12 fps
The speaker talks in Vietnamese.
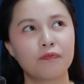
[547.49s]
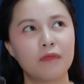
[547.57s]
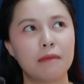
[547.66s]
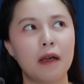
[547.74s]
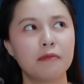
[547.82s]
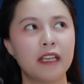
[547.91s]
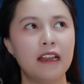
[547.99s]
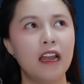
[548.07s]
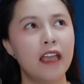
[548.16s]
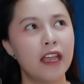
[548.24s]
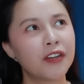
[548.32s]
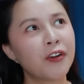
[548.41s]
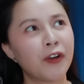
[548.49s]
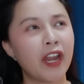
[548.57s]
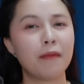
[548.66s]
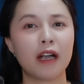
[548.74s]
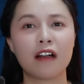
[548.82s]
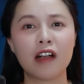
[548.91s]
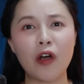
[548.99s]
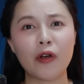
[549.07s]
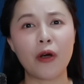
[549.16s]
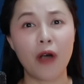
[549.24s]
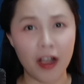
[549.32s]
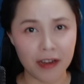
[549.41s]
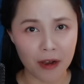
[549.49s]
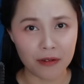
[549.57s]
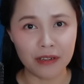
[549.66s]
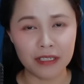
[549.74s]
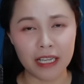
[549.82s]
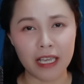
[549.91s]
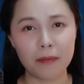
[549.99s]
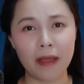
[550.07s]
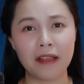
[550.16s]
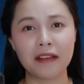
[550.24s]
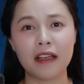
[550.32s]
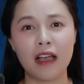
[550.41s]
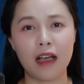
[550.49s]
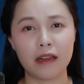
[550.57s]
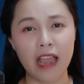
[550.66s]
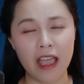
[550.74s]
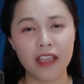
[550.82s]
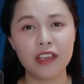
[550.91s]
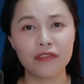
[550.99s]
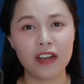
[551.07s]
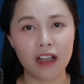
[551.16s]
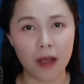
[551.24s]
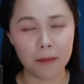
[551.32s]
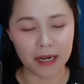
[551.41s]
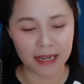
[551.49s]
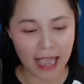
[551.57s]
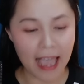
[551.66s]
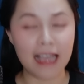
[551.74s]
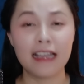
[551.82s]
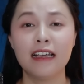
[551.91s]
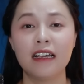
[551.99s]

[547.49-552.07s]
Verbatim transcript: và Bắp nghĩ là hết rồi, nếu mà có câu hỏi nào nữa thì các bạn à, để ở dưới phần comment nha.